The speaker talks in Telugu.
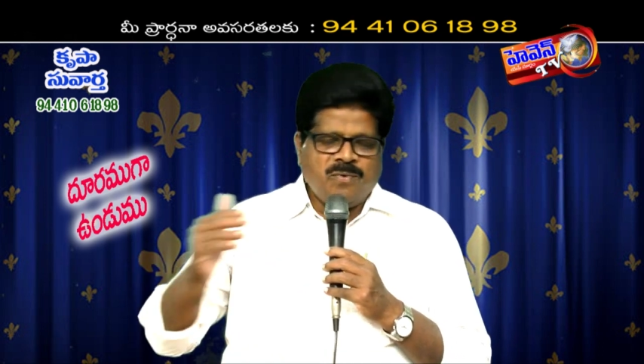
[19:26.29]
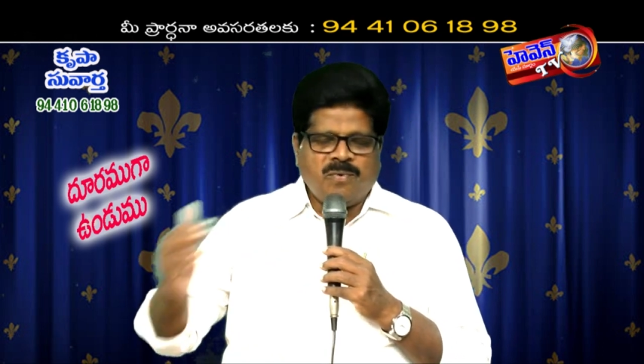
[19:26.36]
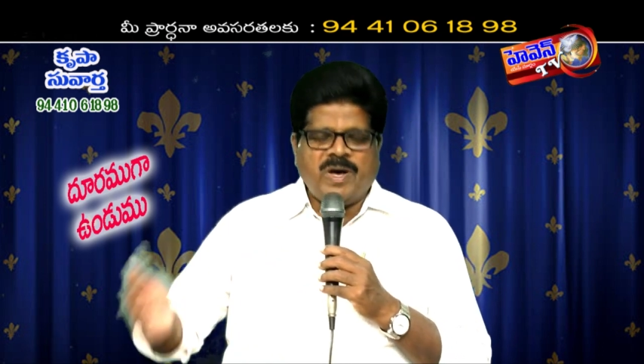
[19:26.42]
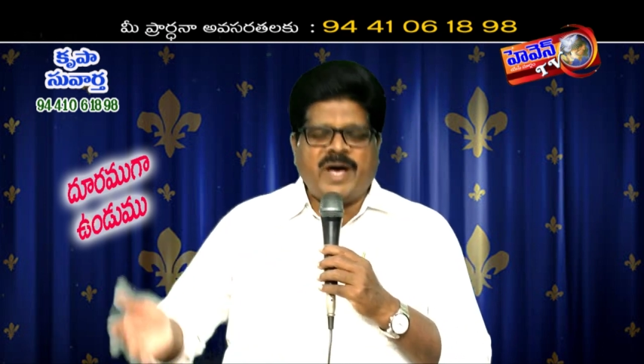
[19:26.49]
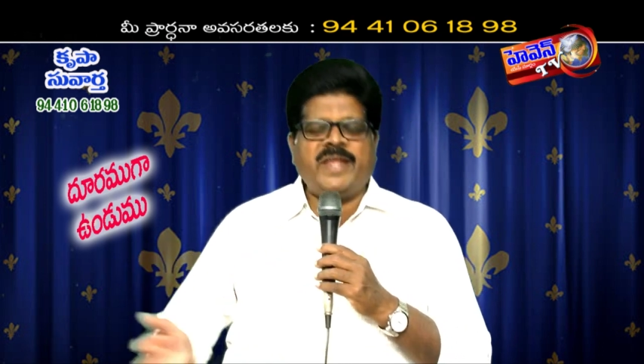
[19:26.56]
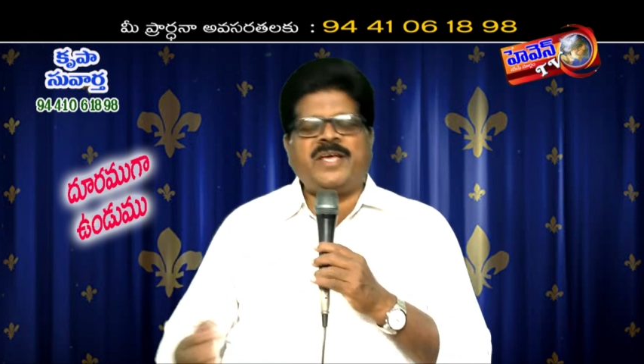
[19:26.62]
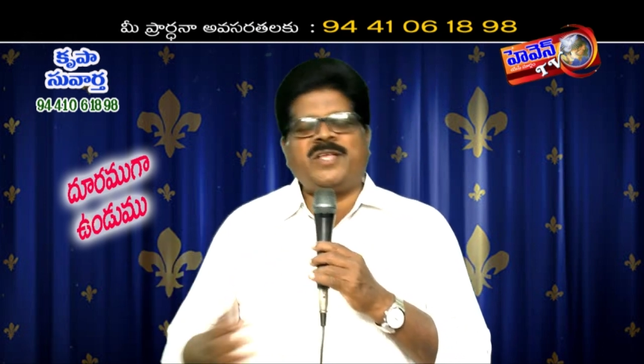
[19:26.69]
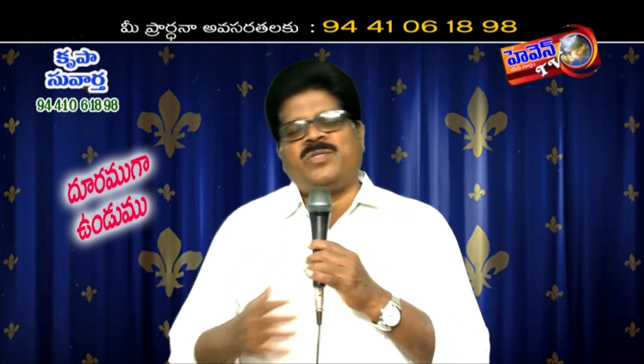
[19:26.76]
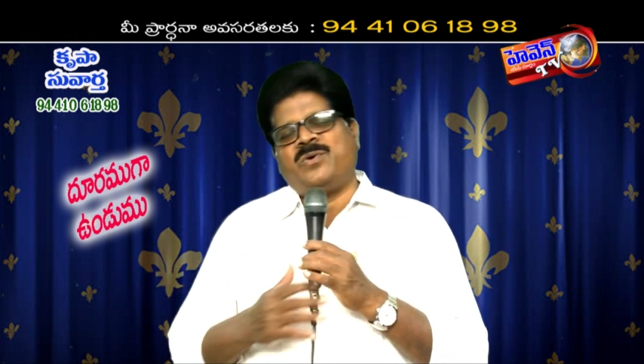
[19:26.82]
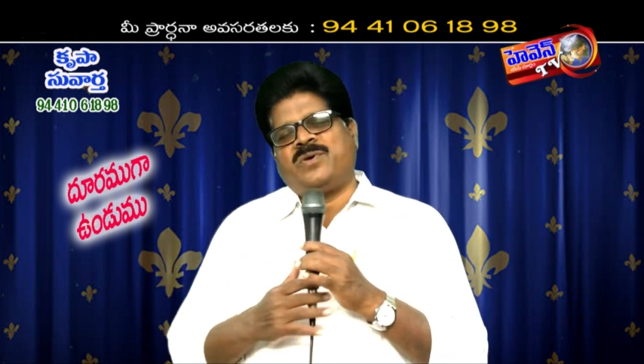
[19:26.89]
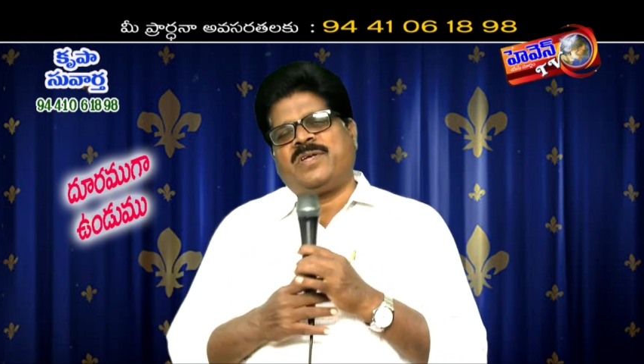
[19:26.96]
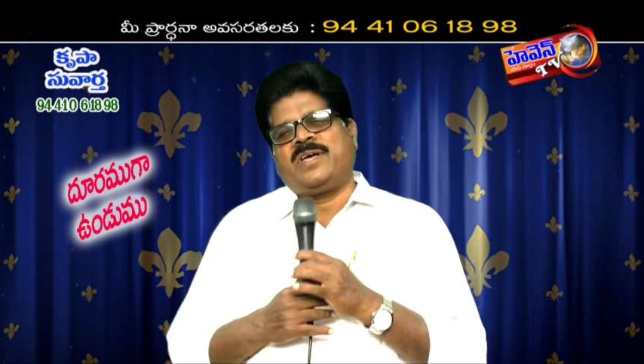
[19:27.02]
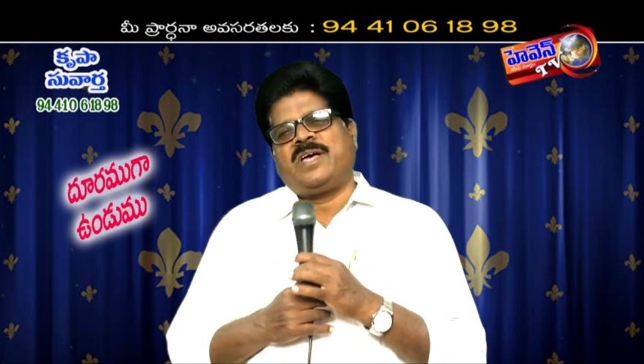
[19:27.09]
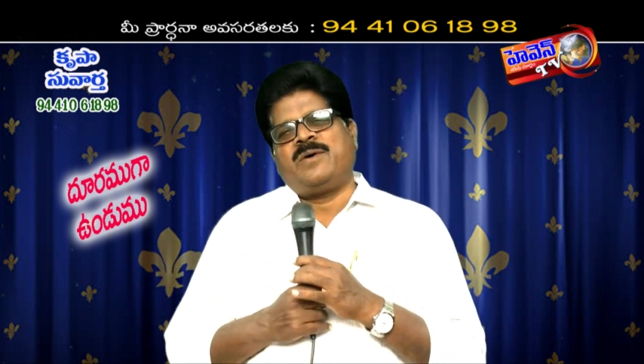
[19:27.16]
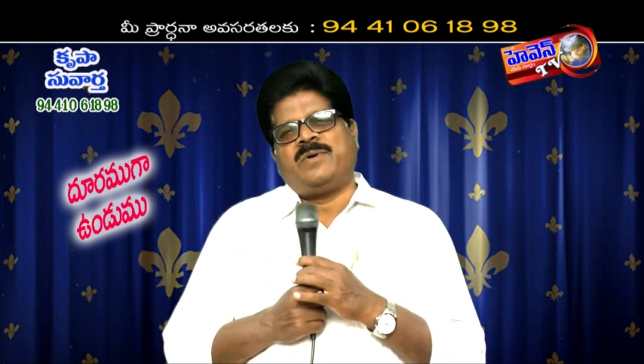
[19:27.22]
వారికి
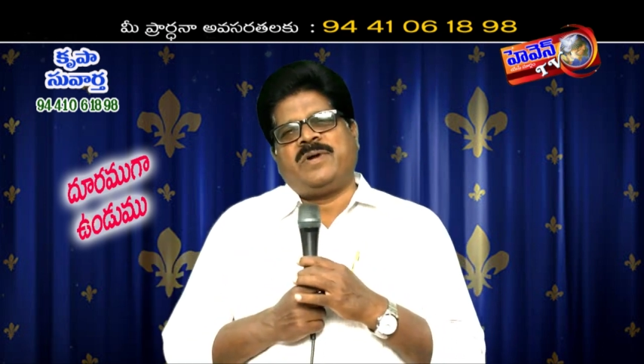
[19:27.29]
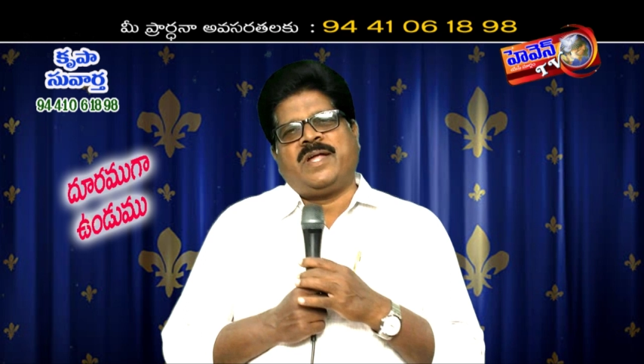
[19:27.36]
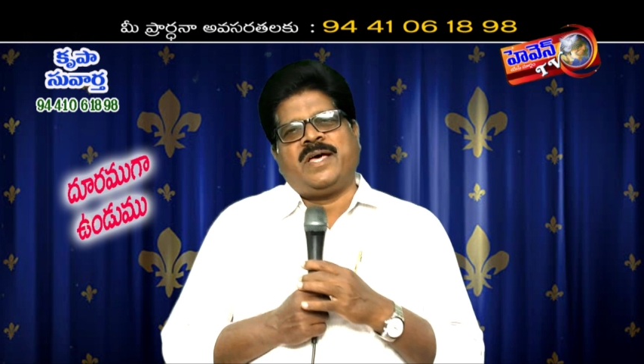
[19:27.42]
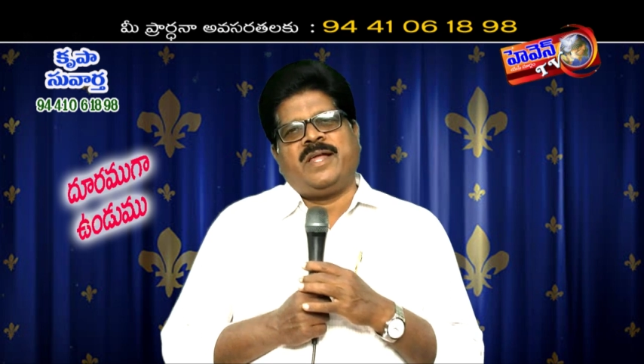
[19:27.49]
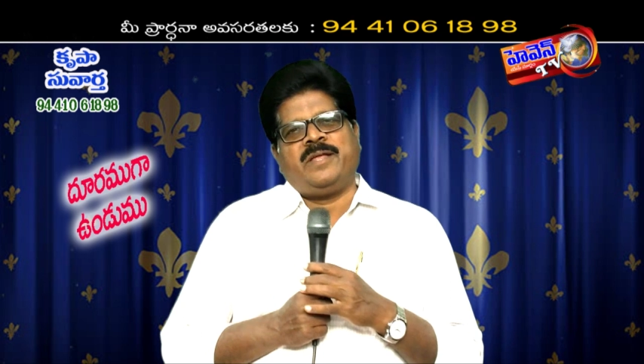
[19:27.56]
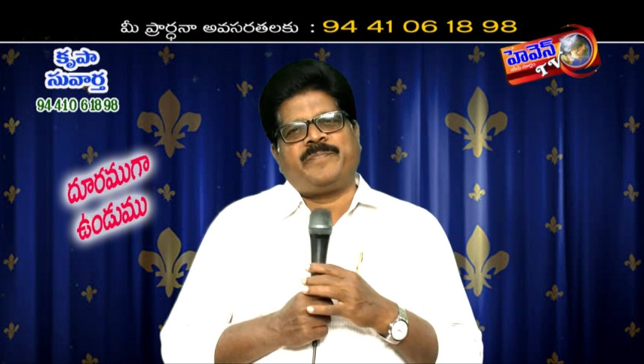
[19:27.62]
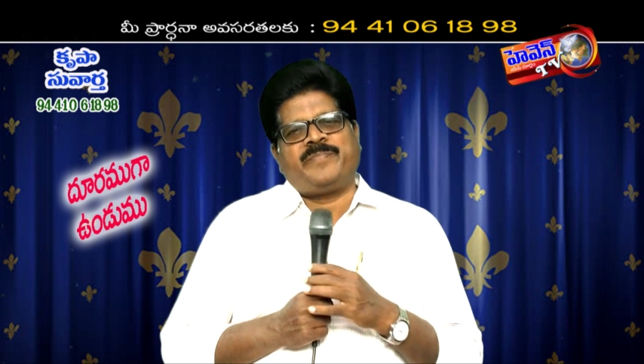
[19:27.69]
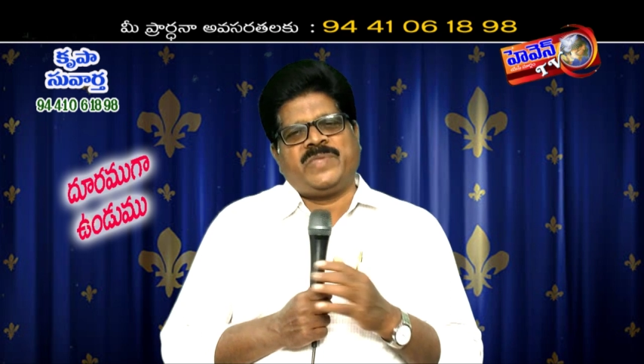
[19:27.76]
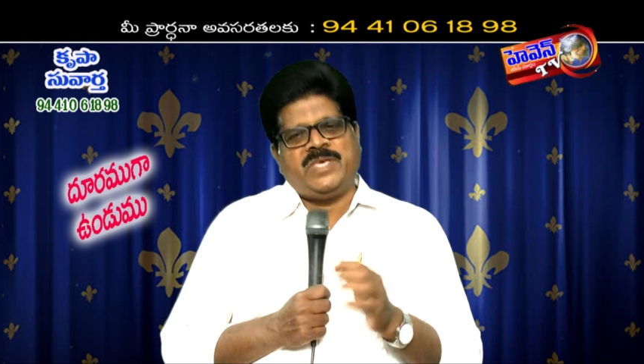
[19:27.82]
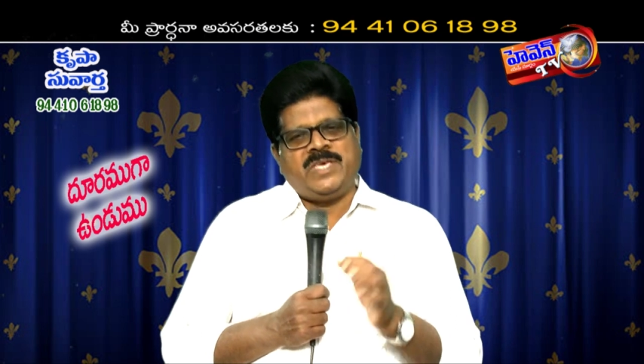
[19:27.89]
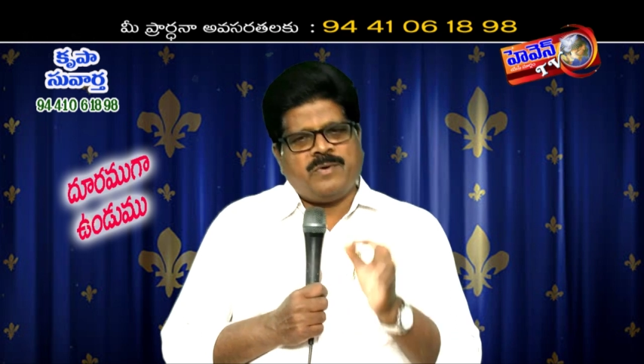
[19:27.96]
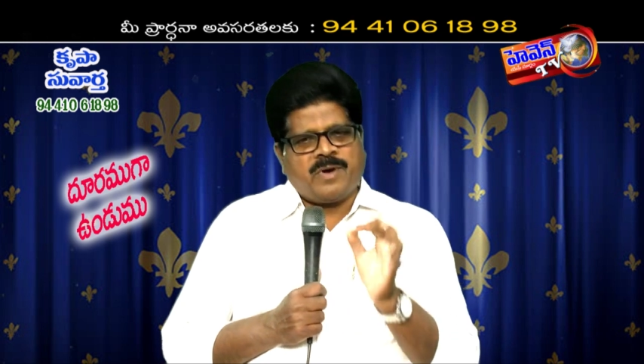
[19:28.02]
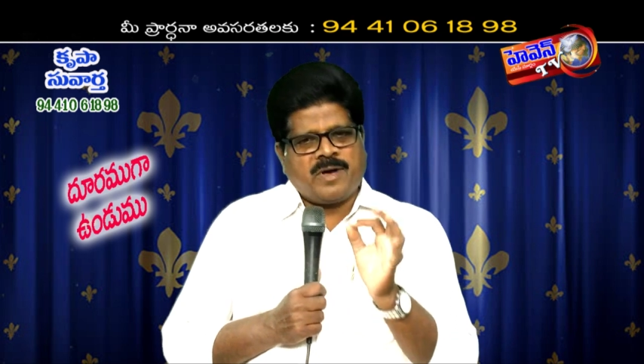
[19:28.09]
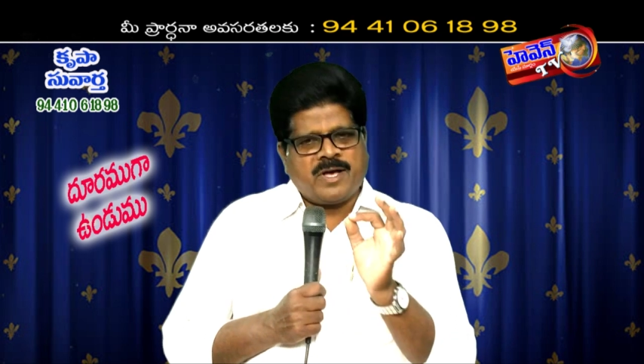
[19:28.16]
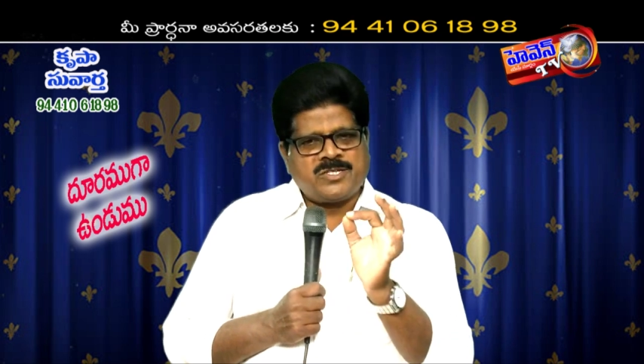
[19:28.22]
దూరంగా ఉండాలి ఈ
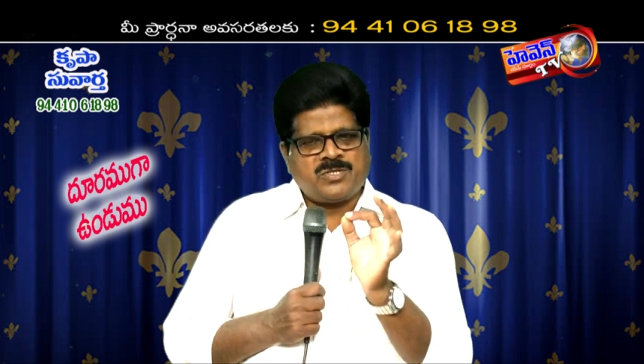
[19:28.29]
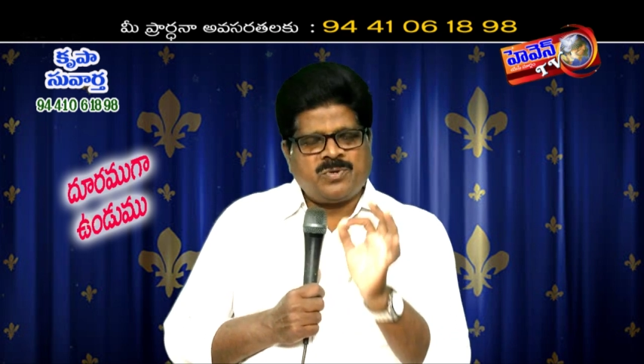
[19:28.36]
యొక్క